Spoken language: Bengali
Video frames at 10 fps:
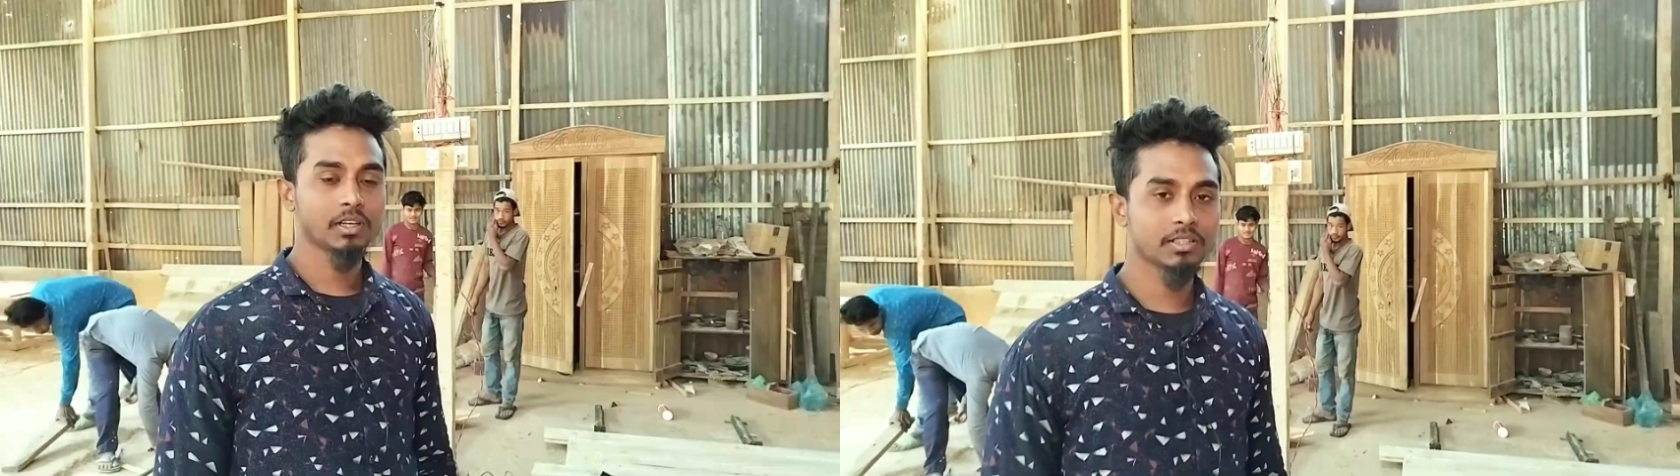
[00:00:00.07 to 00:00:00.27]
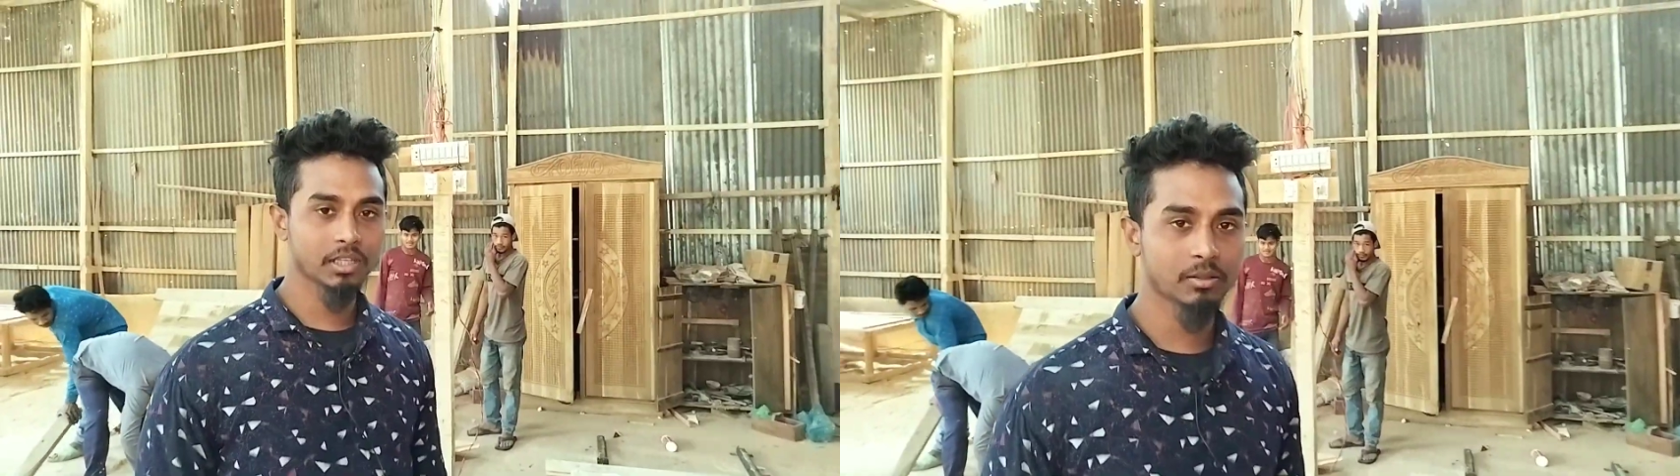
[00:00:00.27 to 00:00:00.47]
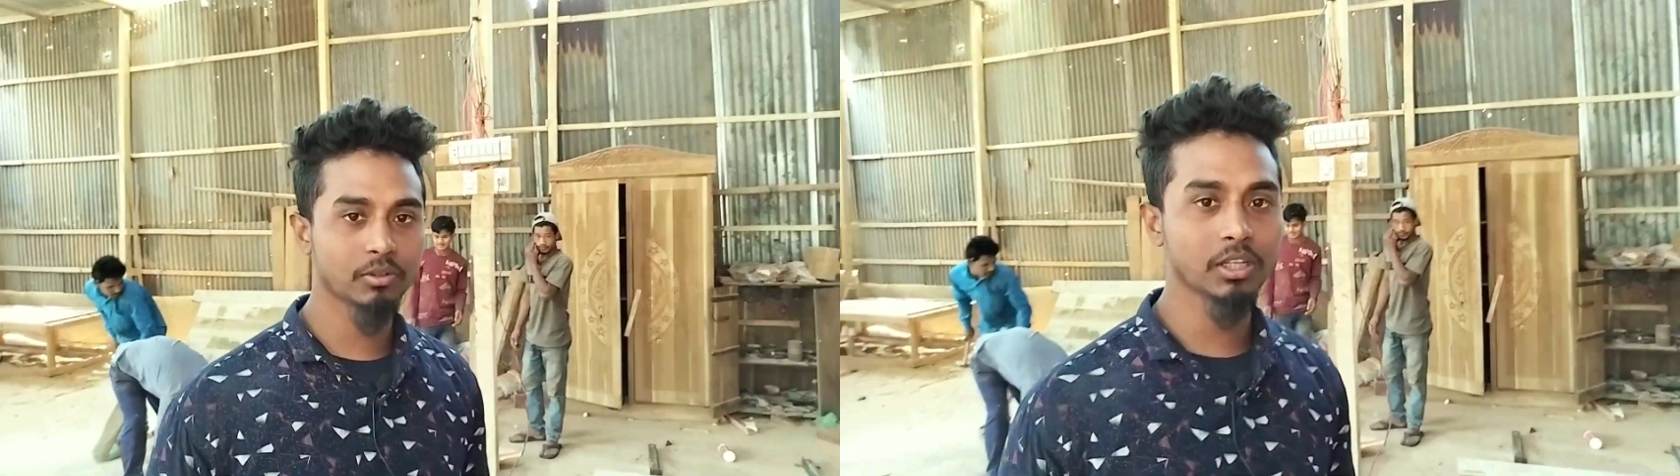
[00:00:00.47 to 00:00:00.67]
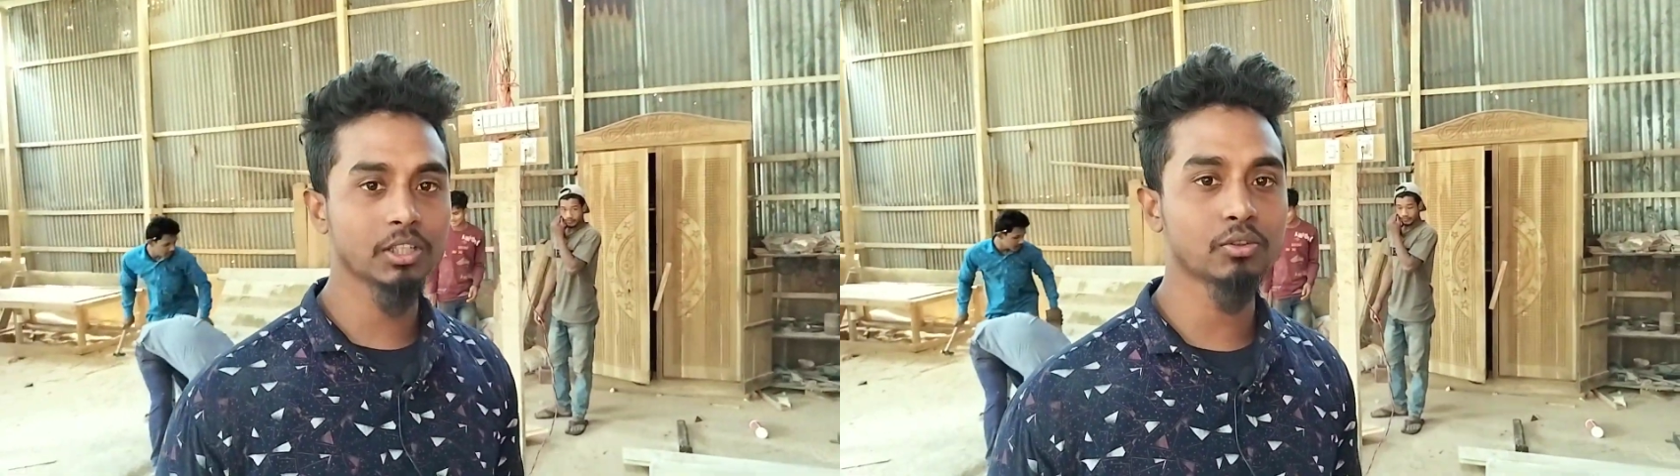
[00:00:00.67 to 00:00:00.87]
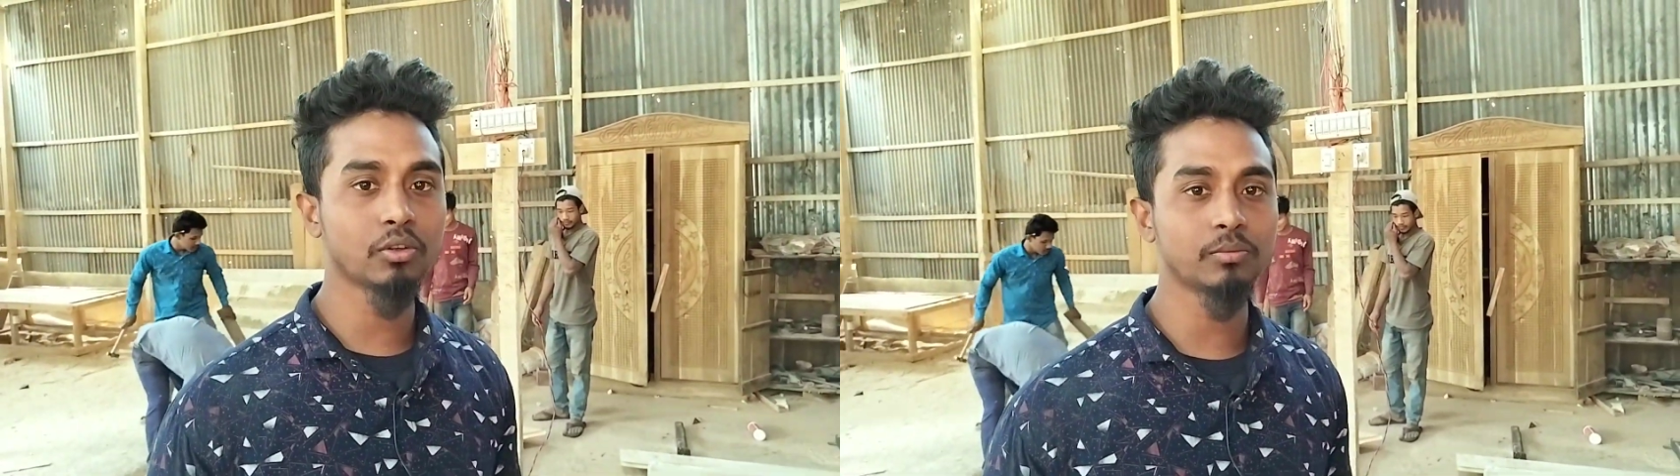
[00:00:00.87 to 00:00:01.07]
আসসালামু
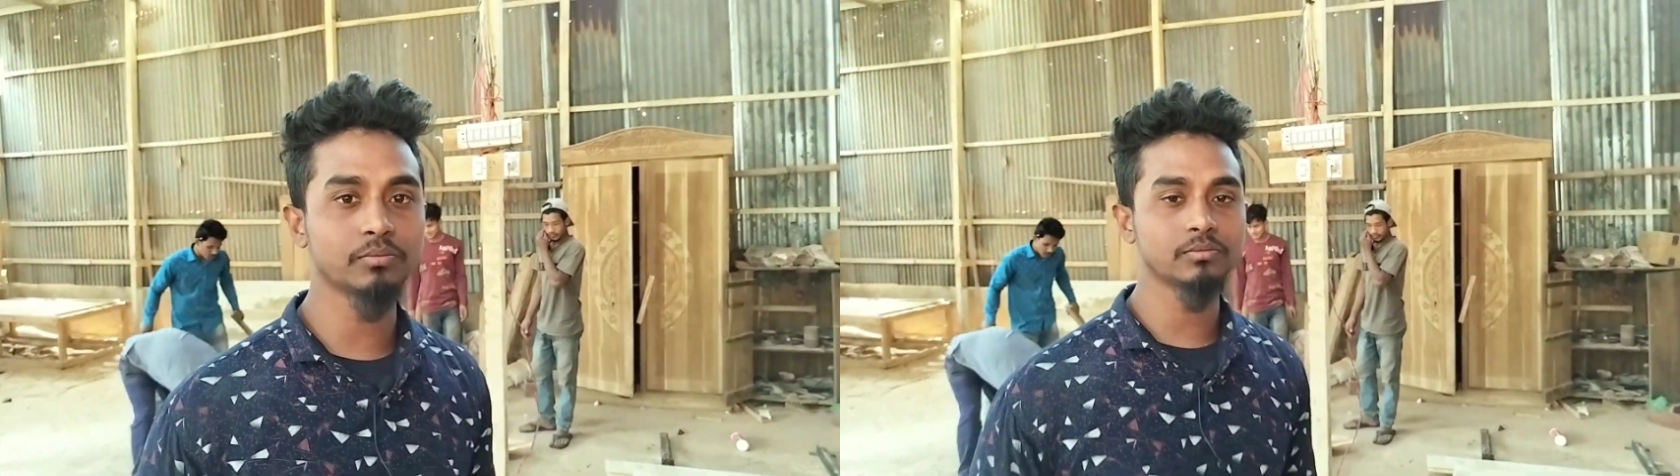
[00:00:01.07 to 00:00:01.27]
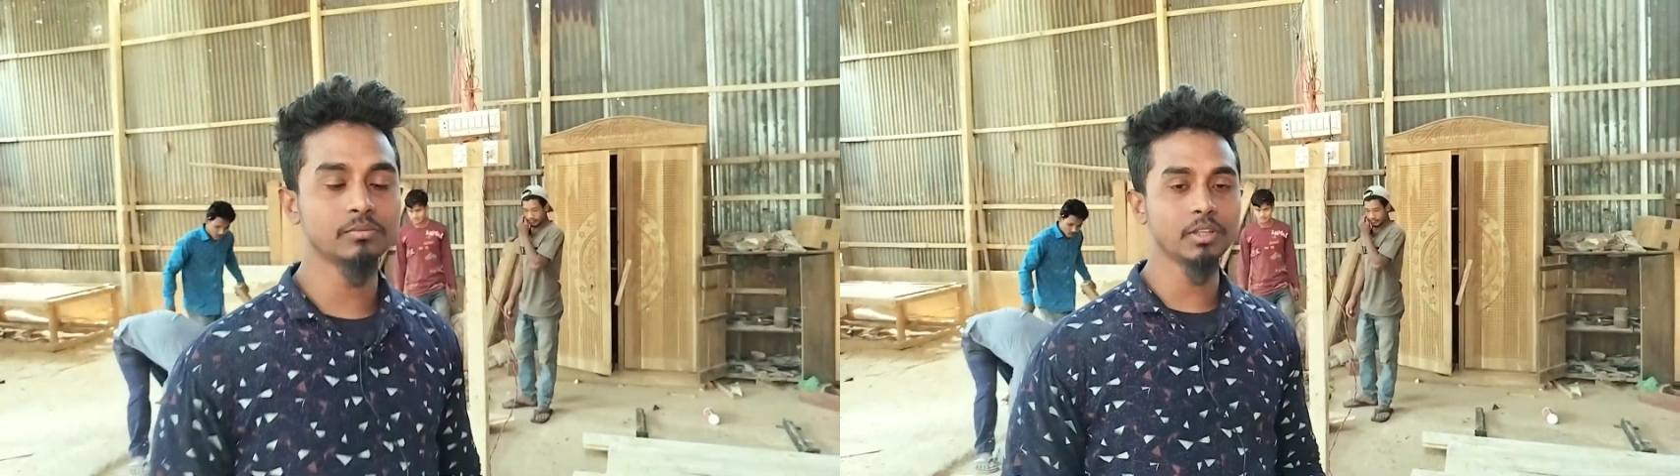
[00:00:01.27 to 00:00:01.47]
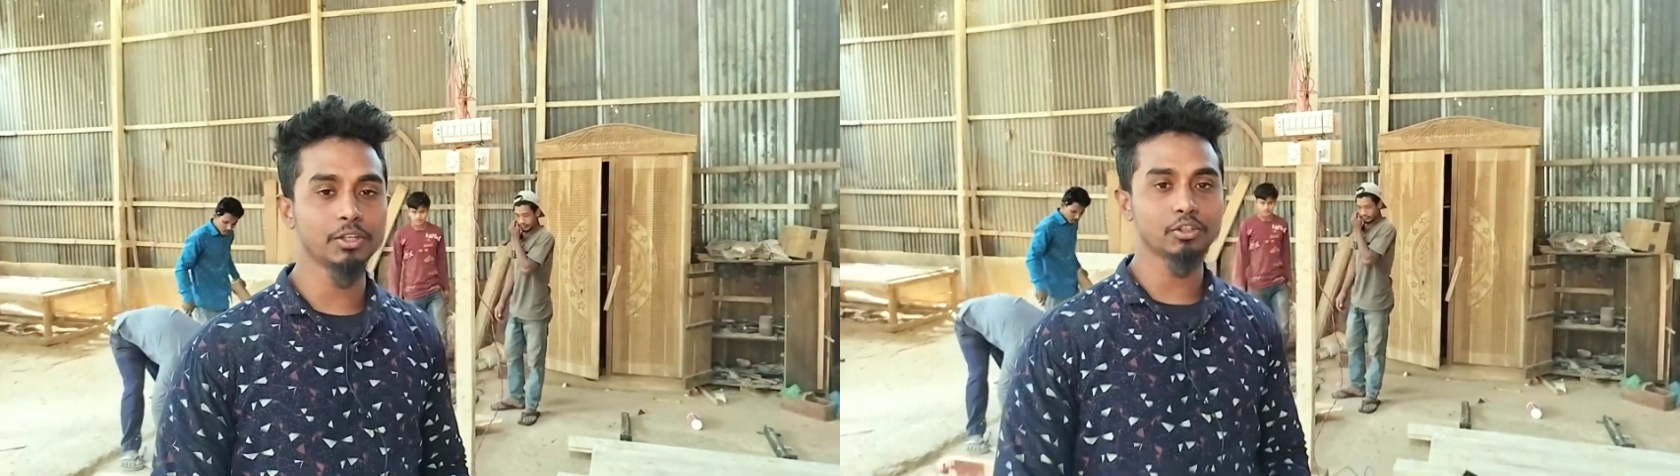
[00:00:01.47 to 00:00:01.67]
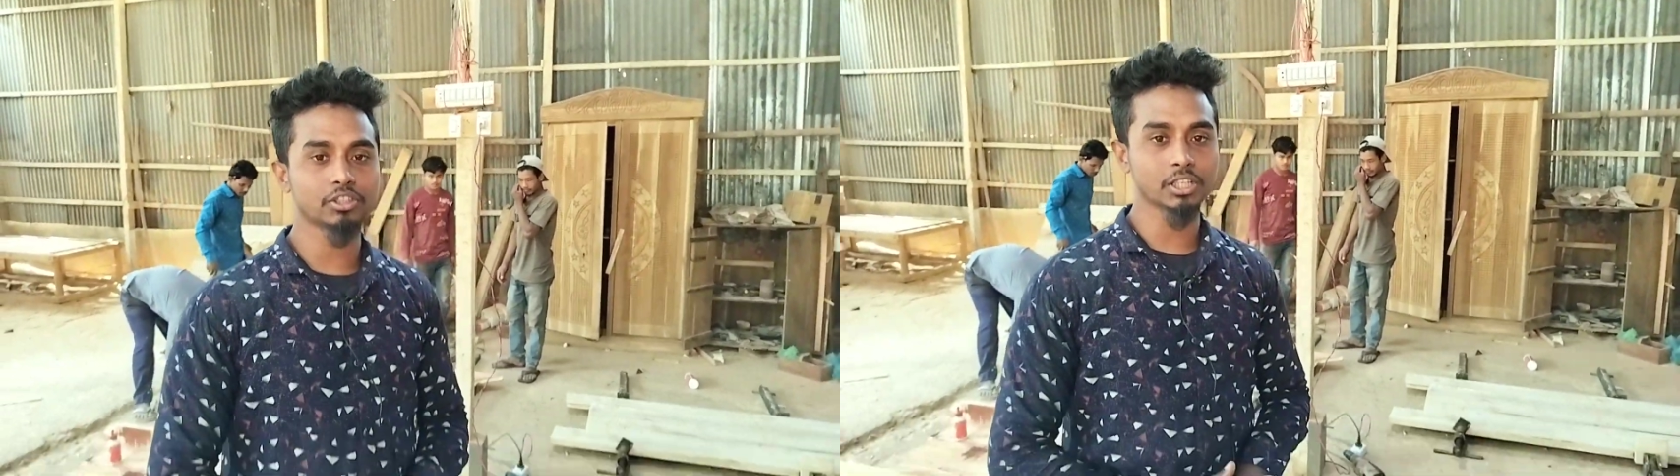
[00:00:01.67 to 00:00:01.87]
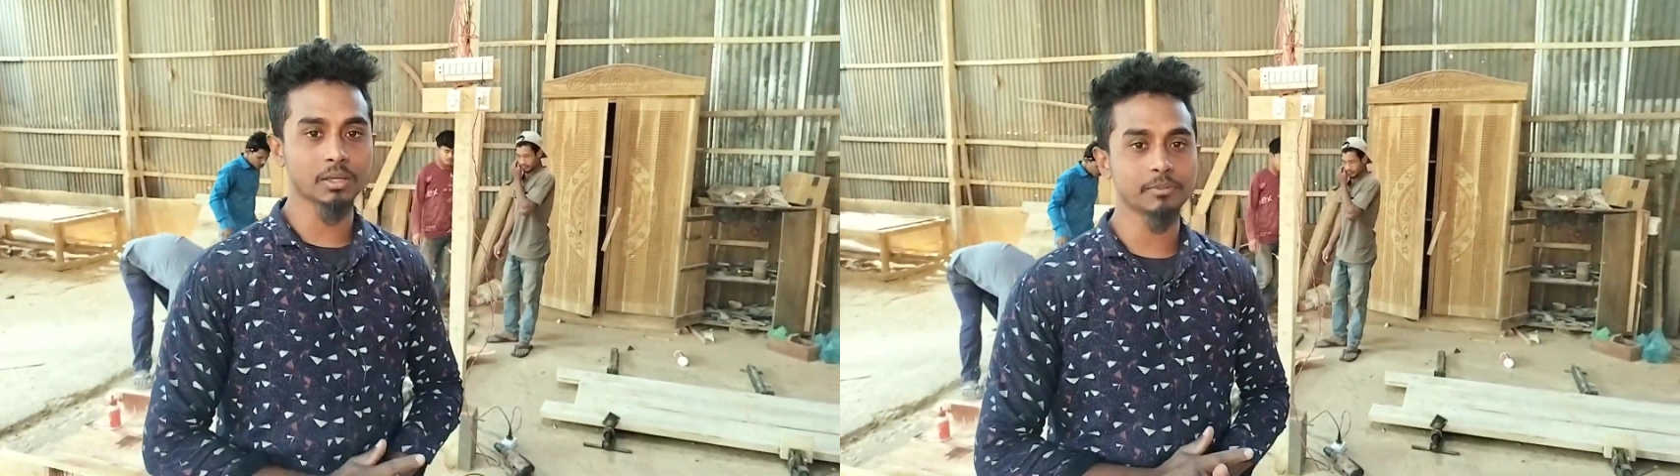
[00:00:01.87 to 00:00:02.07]
আলাইকুম মিডোর
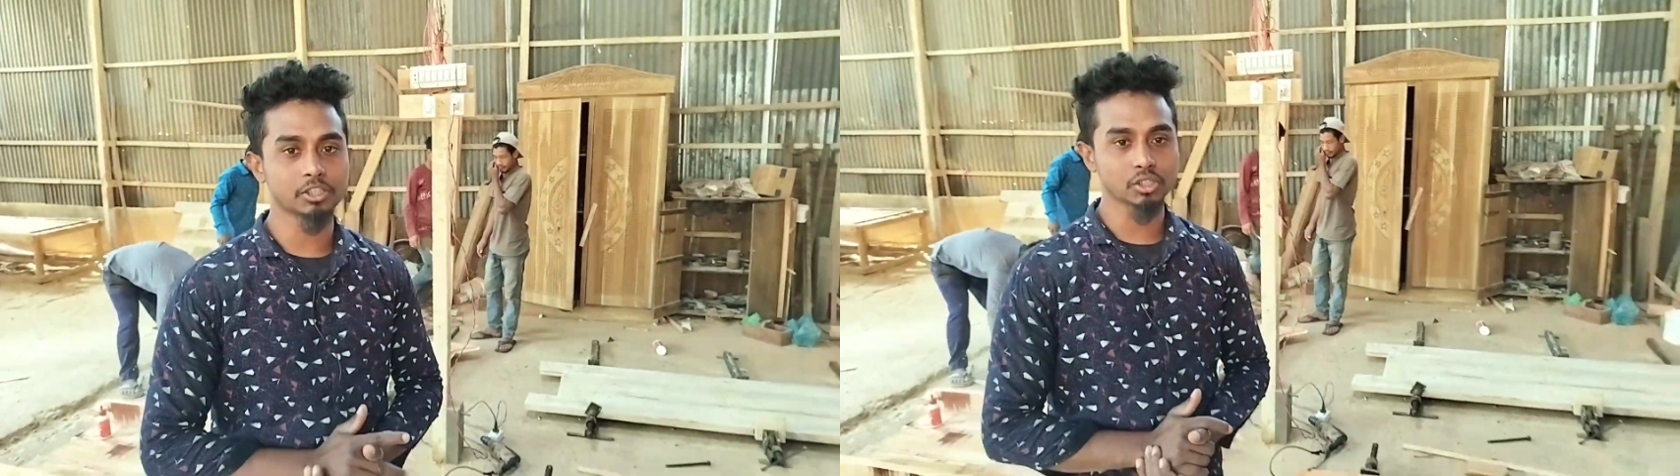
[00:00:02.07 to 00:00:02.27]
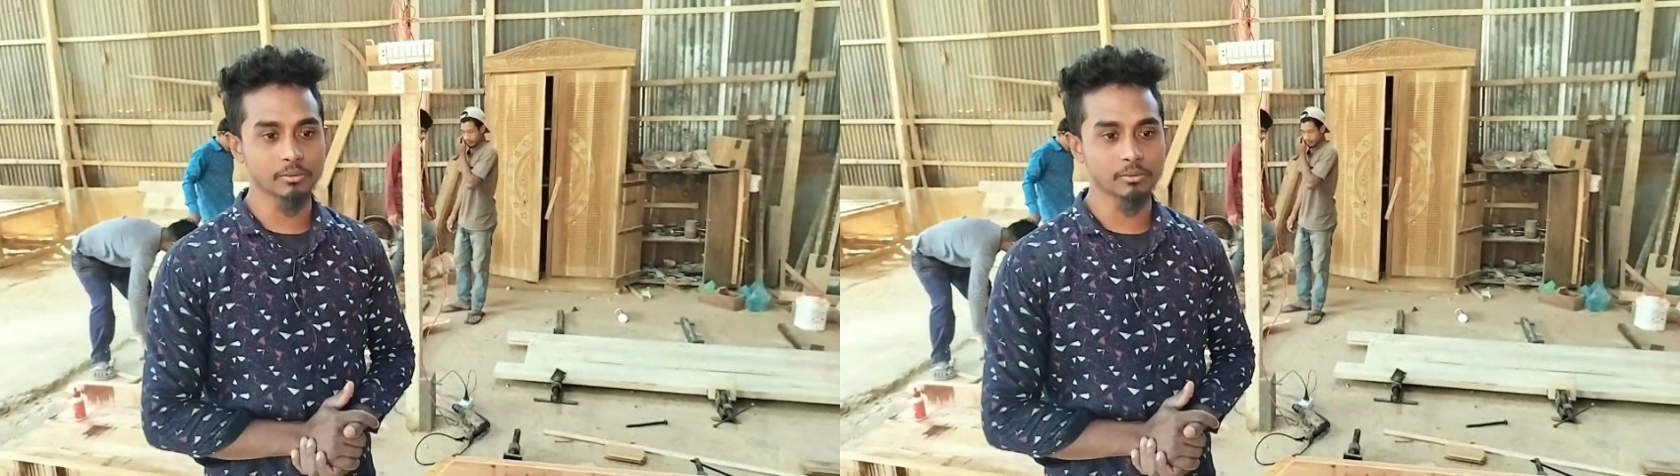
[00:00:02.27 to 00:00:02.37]
থেকে আপনাদের